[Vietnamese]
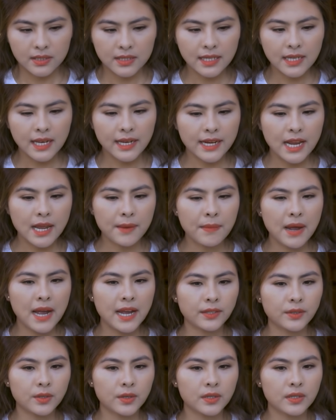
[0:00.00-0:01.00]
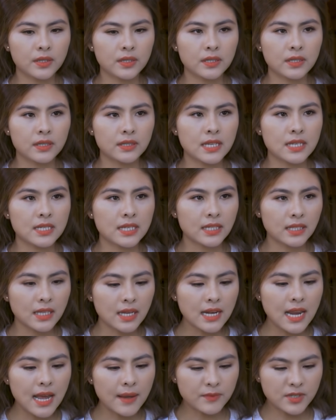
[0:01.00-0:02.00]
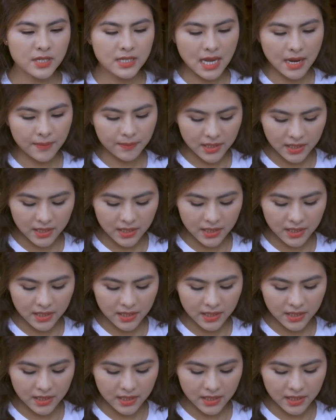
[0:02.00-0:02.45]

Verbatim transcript: Chắc là nay mai thôi Người ta sẽ tới làm cho